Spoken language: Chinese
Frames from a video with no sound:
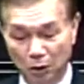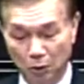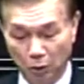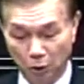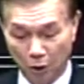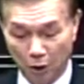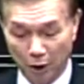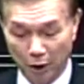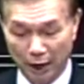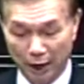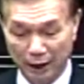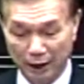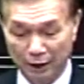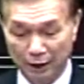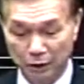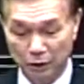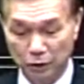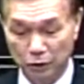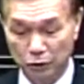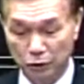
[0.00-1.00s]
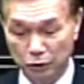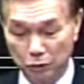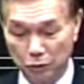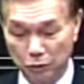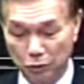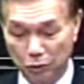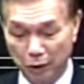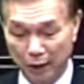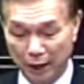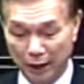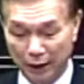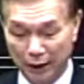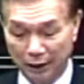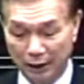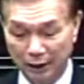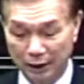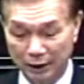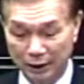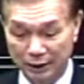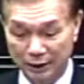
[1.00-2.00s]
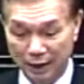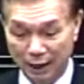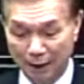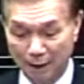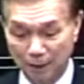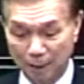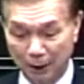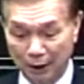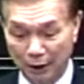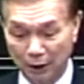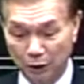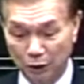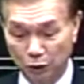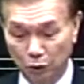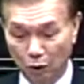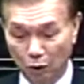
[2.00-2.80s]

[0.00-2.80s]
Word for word: 国人数位商品